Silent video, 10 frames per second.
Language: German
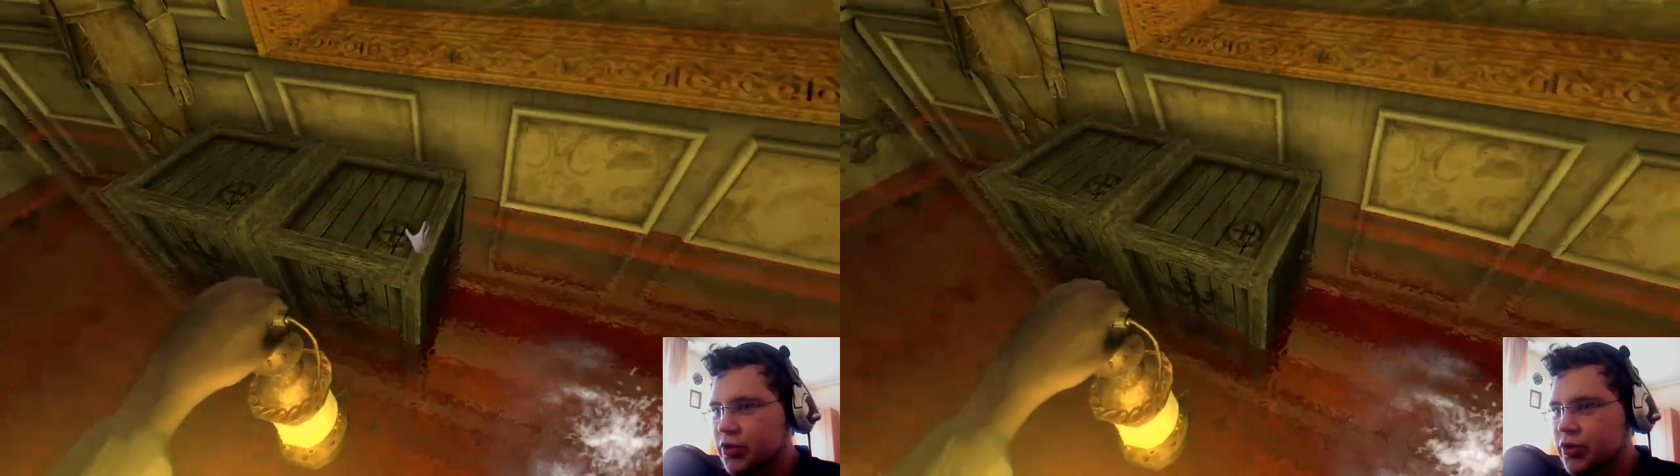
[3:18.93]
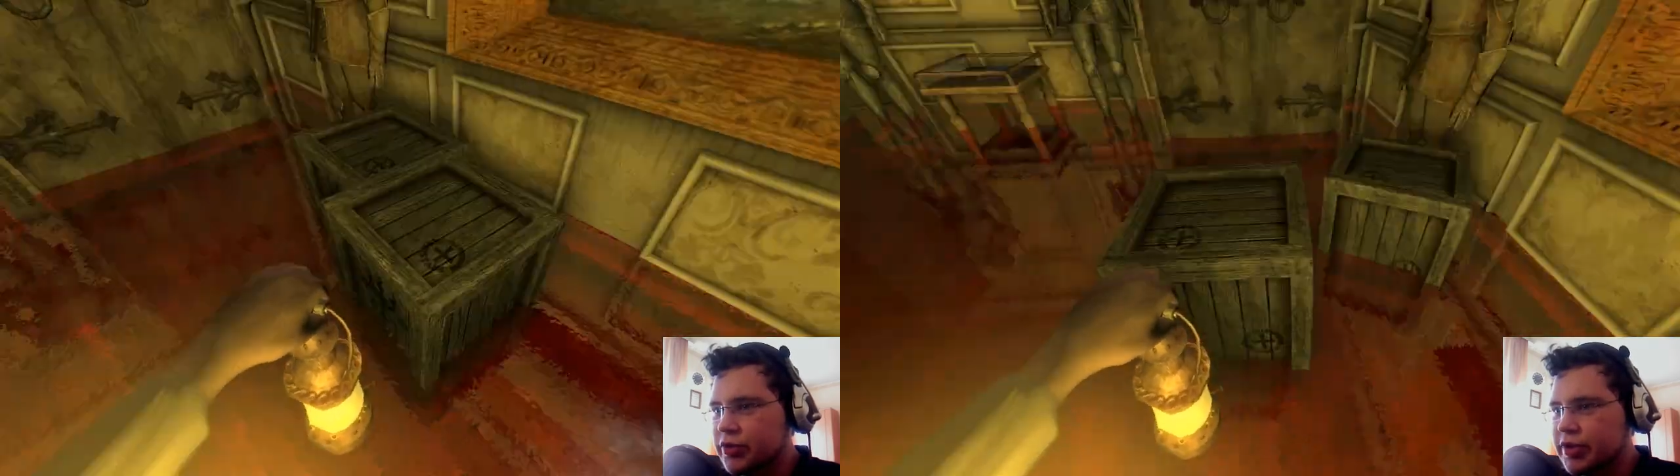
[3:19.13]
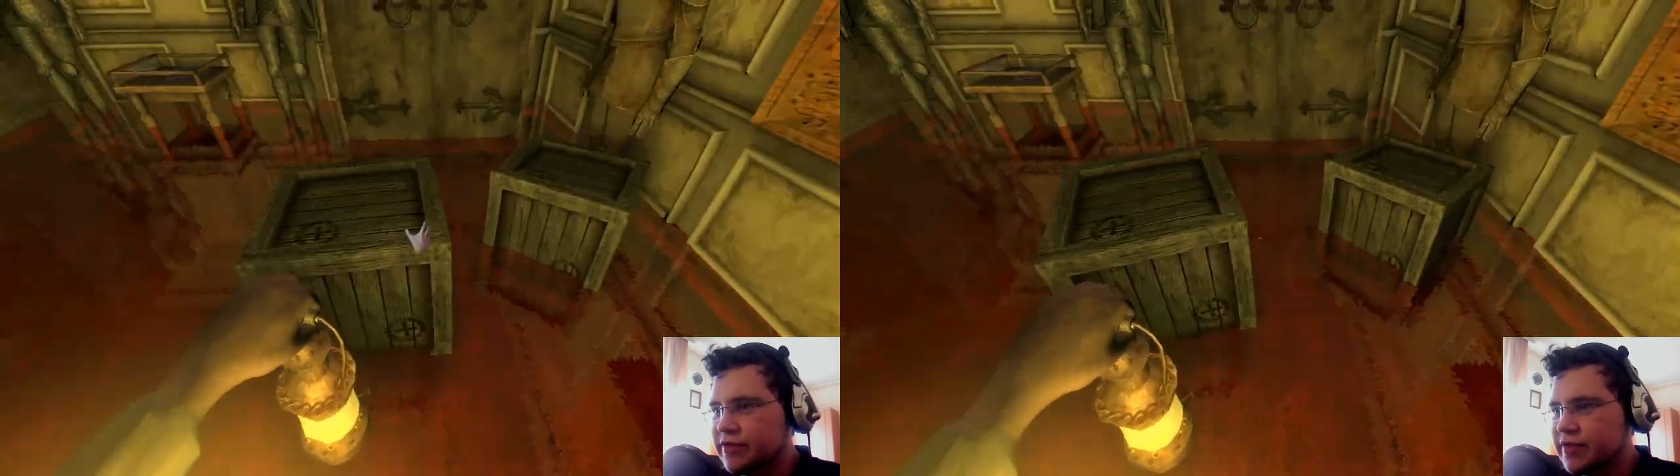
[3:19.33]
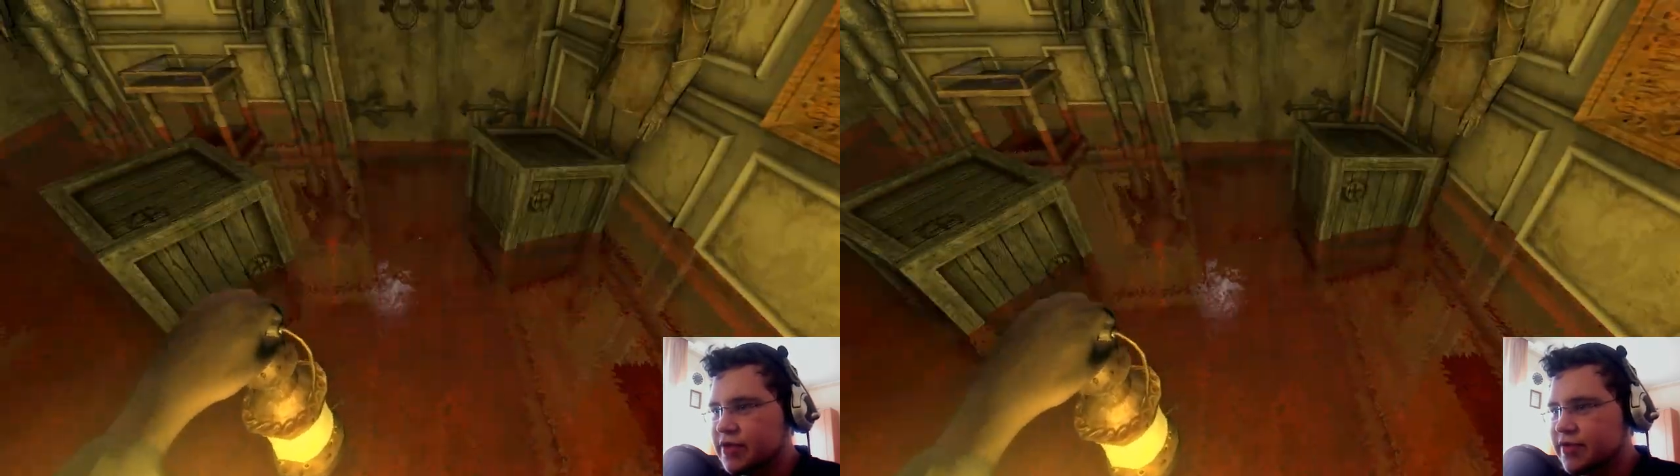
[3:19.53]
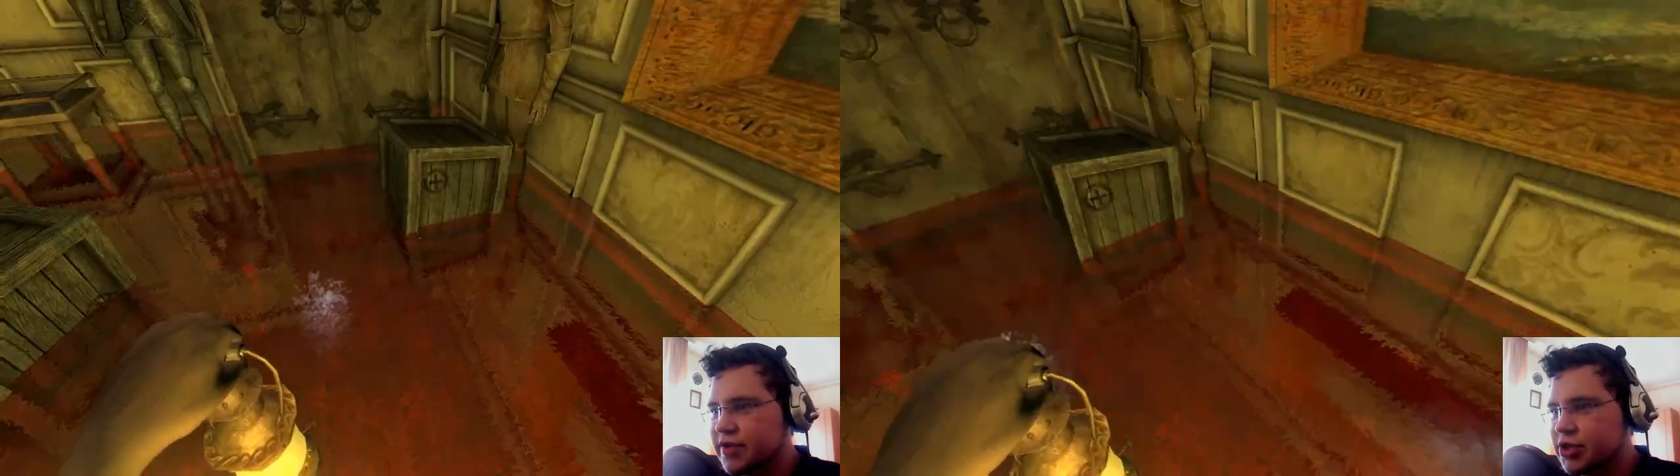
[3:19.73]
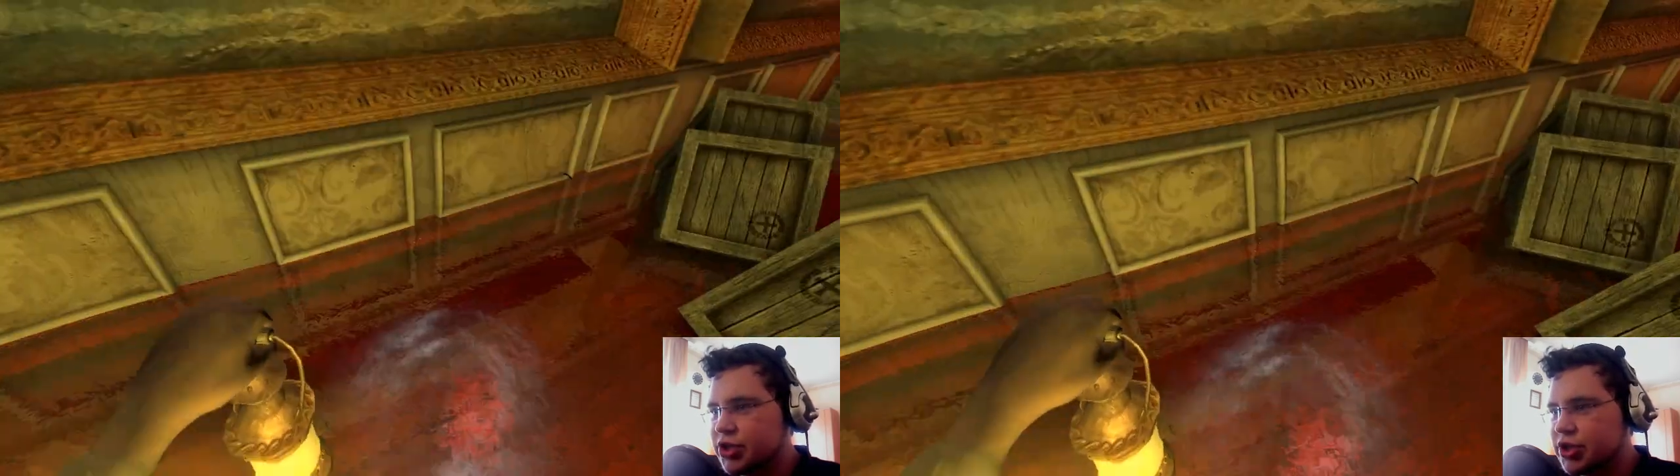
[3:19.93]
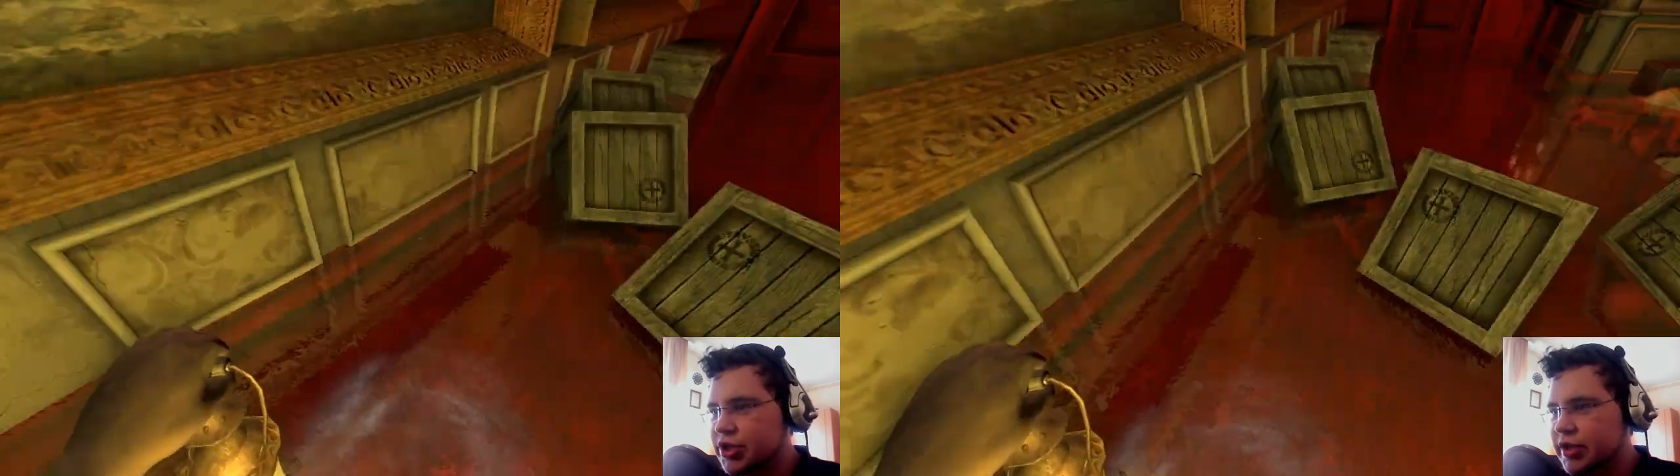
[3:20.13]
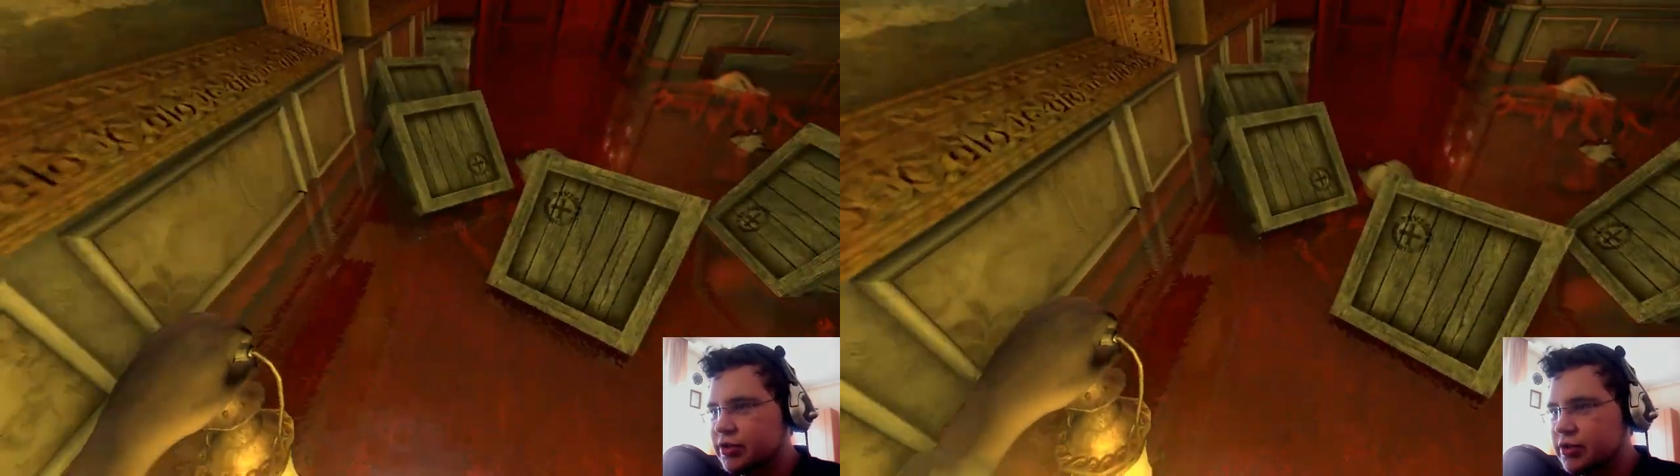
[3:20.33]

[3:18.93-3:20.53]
irgendetwas versteckt.